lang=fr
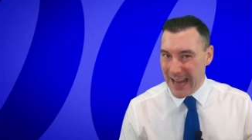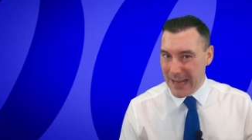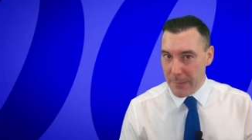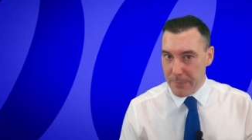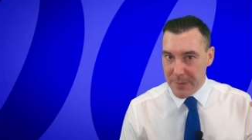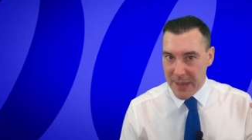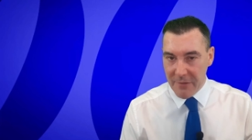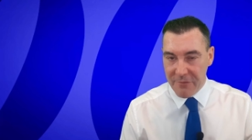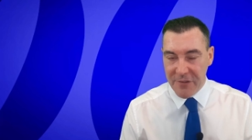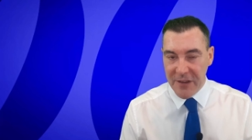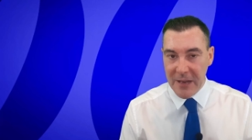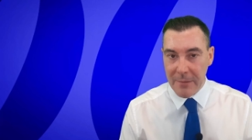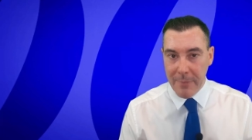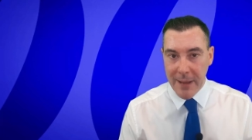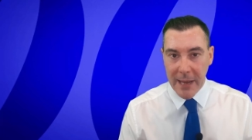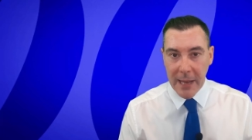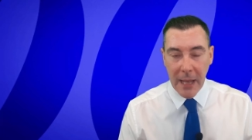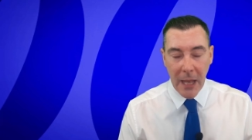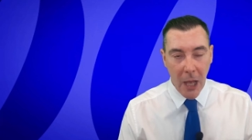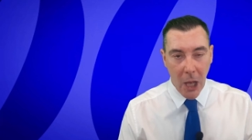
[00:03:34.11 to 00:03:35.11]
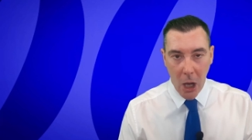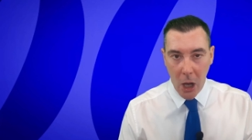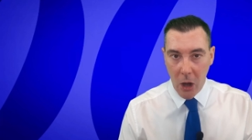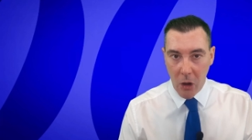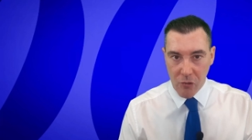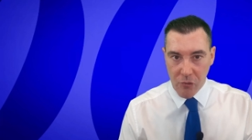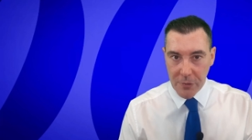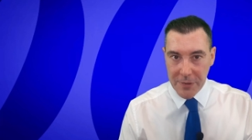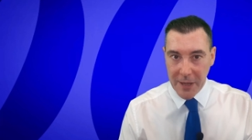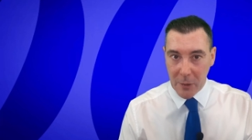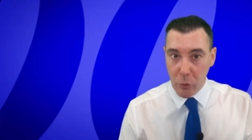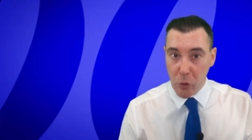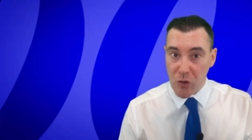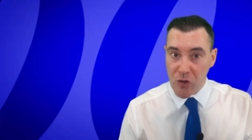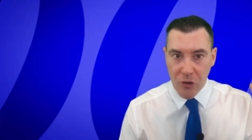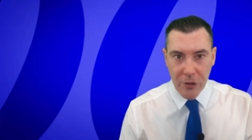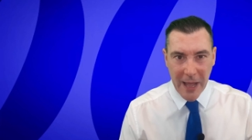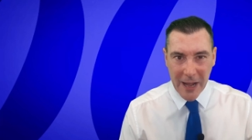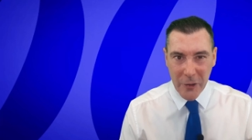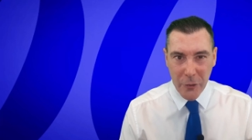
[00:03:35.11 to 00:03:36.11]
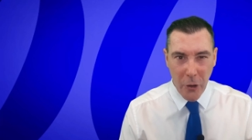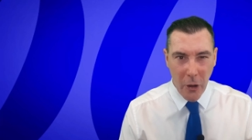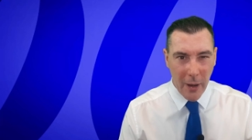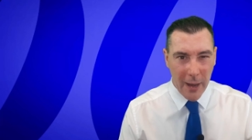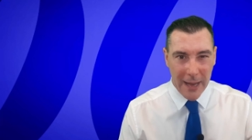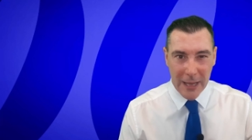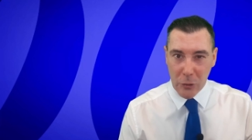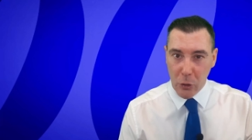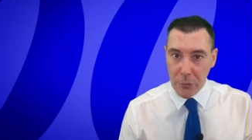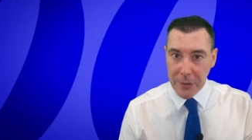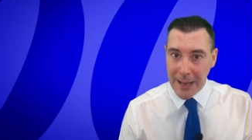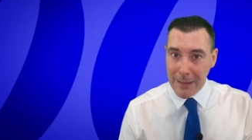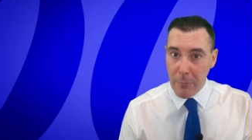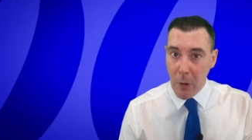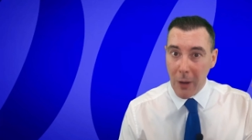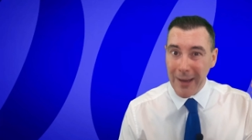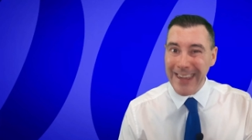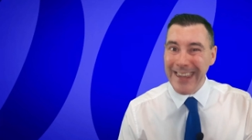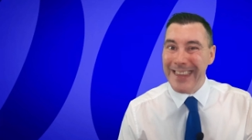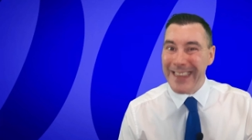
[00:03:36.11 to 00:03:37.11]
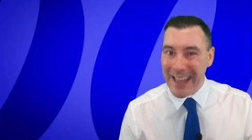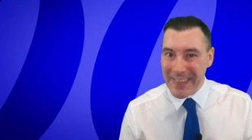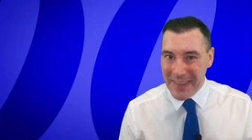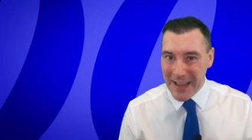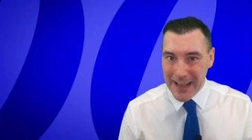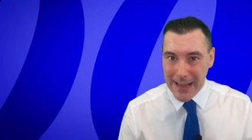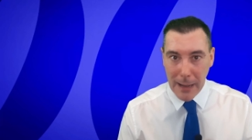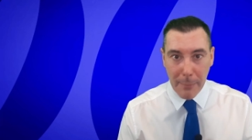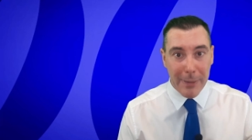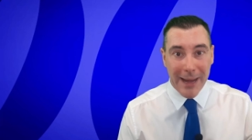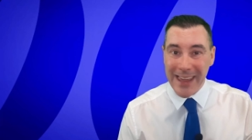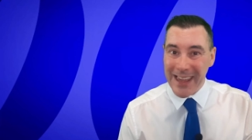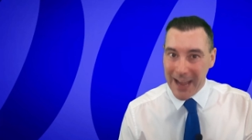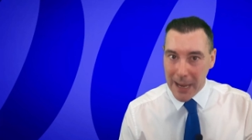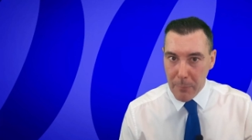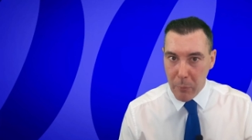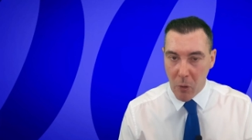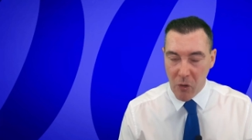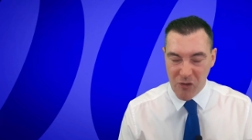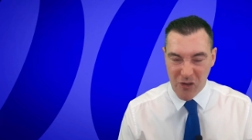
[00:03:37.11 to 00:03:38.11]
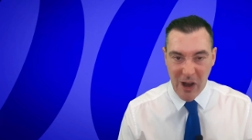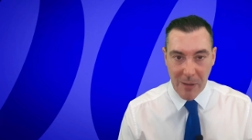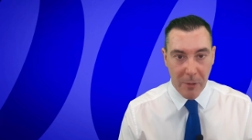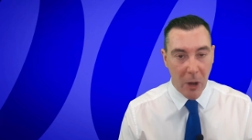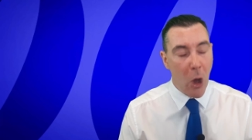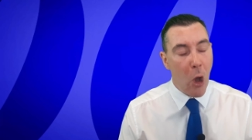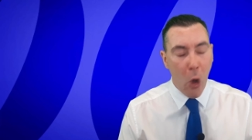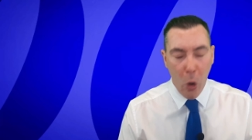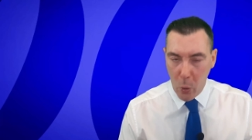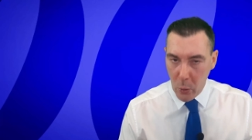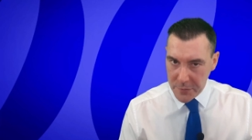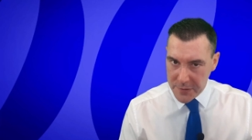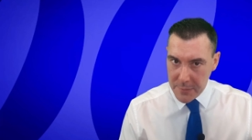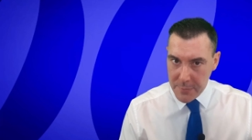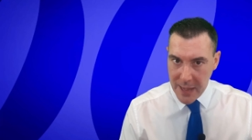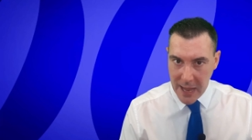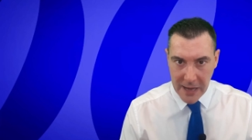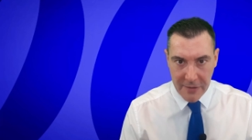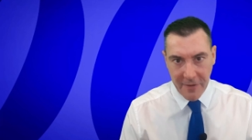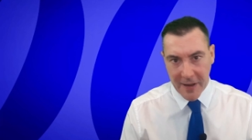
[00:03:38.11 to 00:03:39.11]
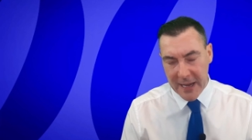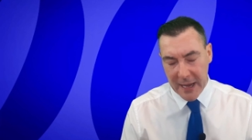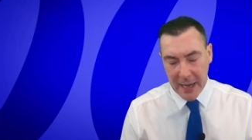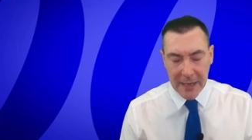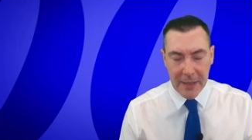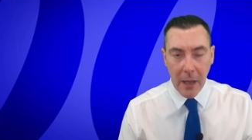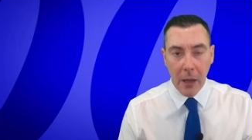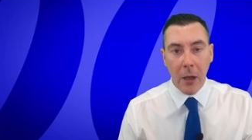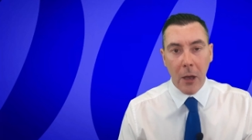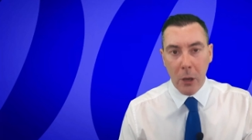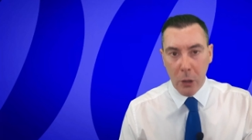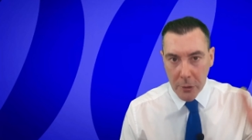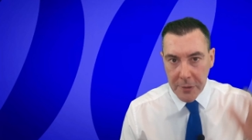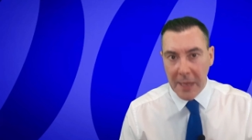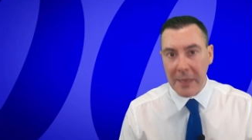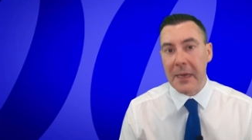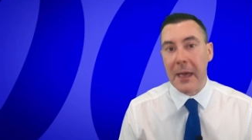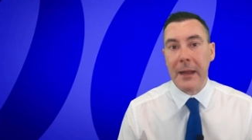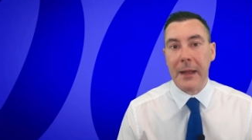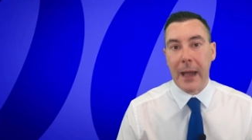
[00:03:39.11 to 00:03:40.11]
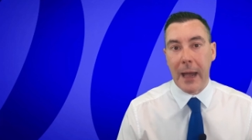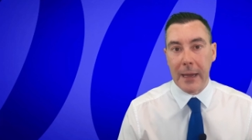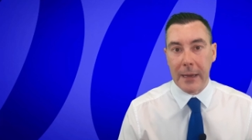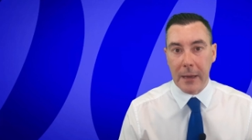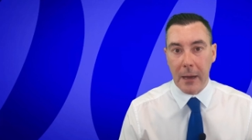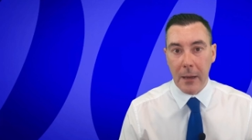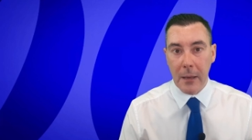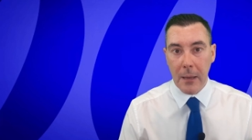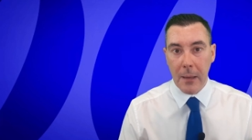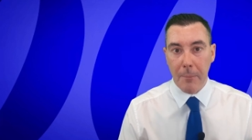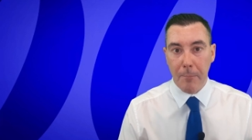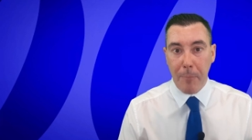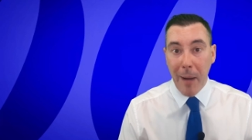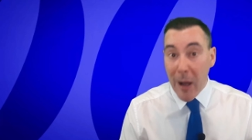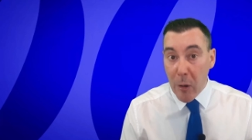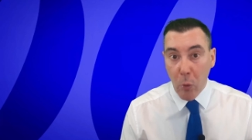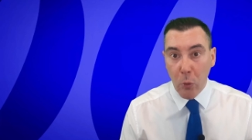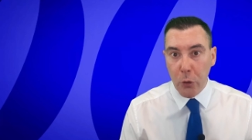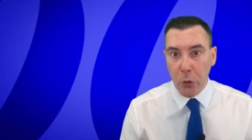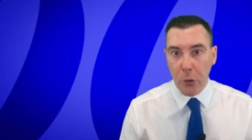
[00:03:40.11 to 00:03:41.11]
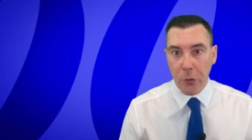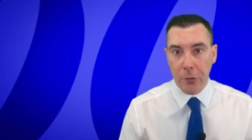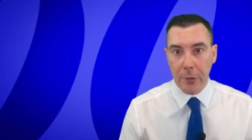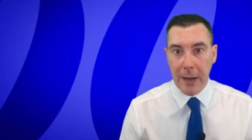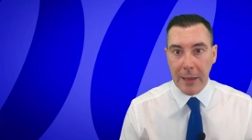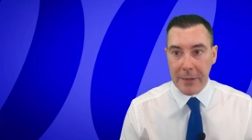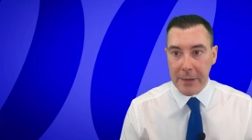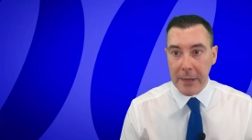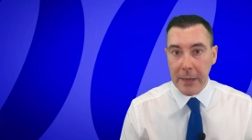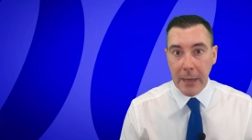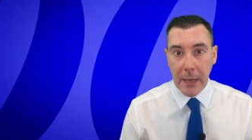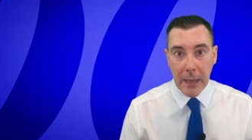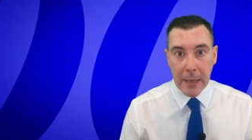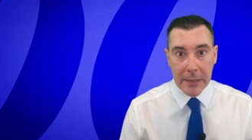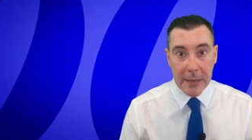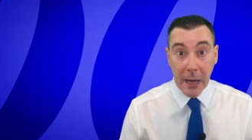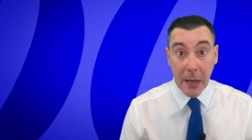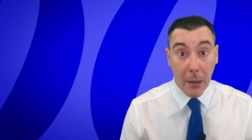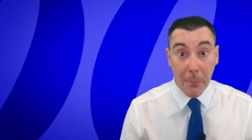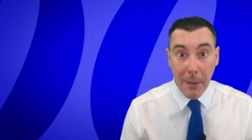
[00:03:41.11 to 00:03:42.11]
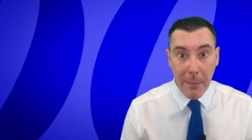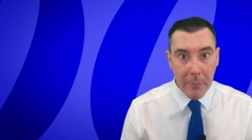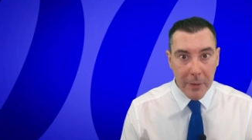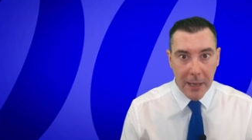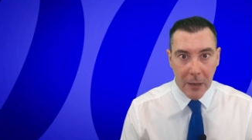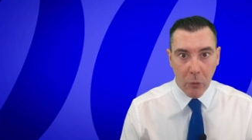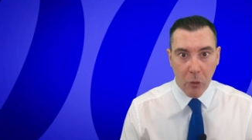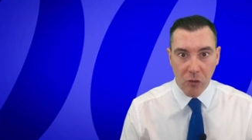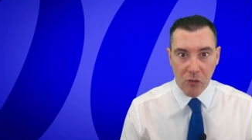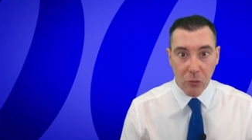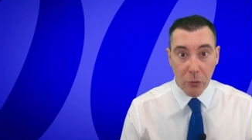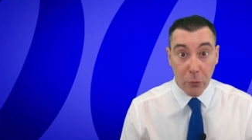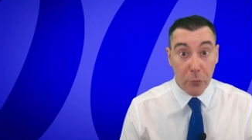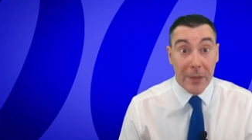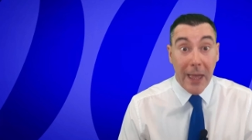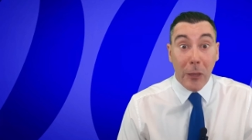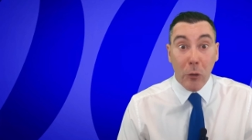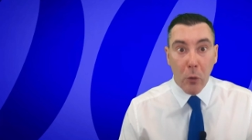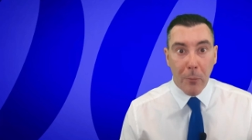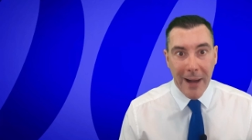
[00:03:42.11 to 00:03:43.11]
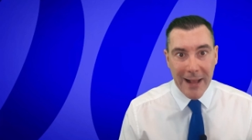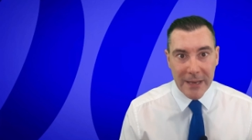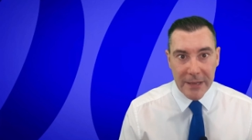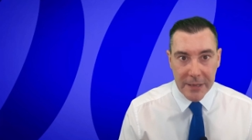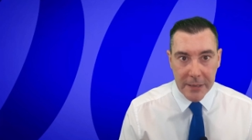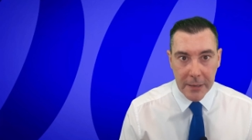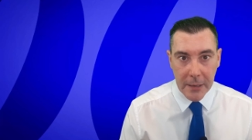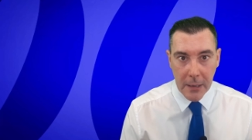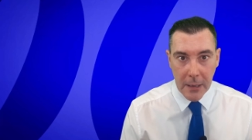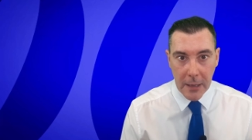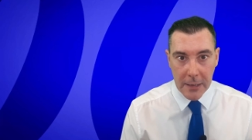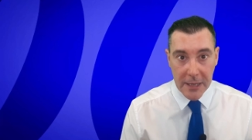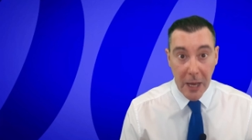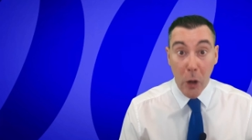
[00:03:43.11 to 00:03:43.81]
Elle est bien filmée. Euh, je veux dire, le jeu d'acteur est totalement inattaquable et irréprochable, aussi bien Eva Green que Daniel Craig. Par contre, cela dit, il y a quand même quelque chose, d'une anomalie.